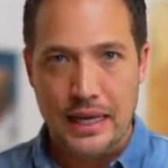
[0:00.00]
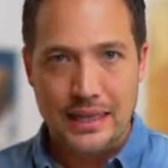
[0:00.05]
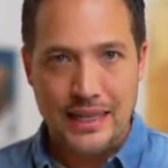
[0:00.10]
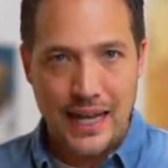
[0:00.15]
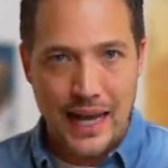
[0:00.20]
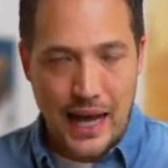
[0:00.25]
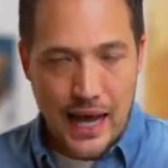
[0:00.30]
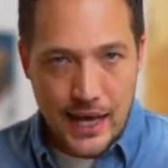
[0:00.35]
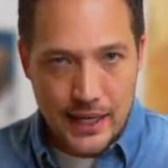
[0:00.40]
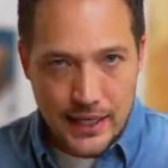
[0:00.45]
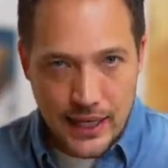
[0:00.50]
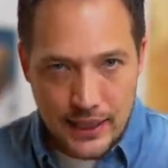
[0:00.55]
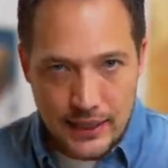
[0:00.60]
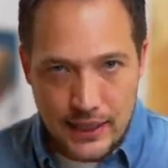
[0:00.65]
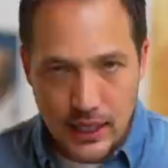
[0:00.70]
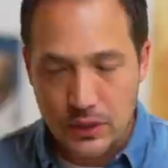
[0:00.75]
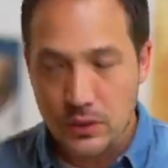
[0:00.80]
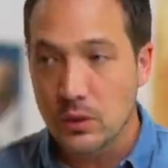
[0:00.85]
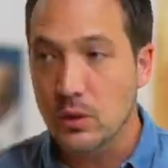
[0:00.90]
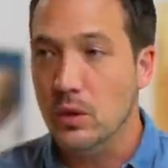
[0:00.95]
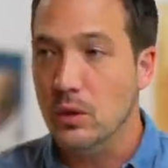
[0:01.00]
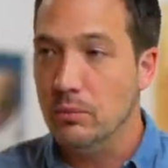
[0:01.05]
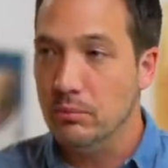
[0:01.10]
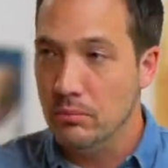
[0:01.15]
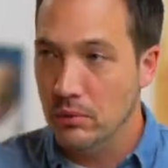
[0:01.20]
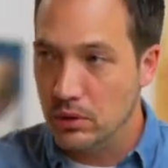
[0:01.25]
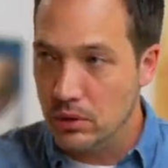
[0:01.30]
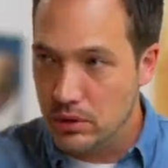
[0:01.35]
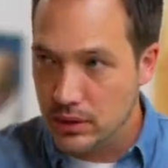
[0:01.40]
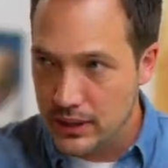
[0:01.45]
で、あなたの
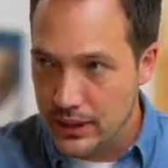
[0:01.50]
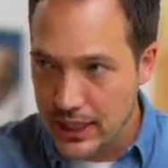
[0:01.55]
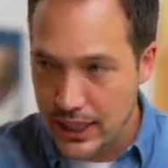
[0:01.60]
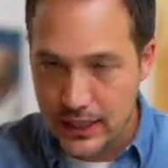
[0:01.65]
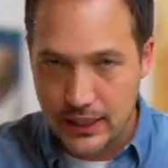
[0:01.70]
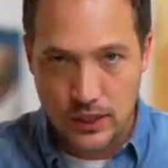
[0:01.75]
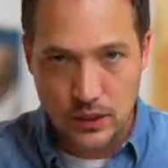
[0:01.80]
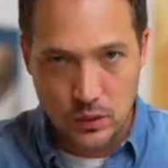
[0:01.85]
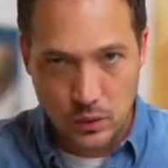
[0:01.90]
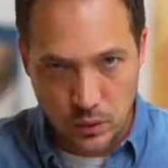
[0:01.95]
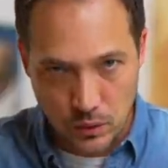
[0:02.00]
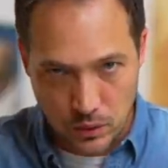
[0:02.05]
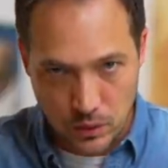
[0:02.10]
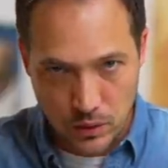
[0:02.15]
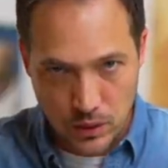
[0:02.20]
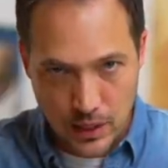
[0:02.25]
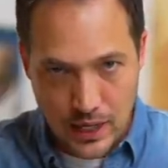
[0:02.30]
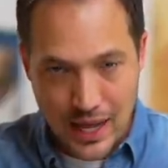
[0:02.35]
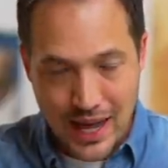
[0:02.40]
目的と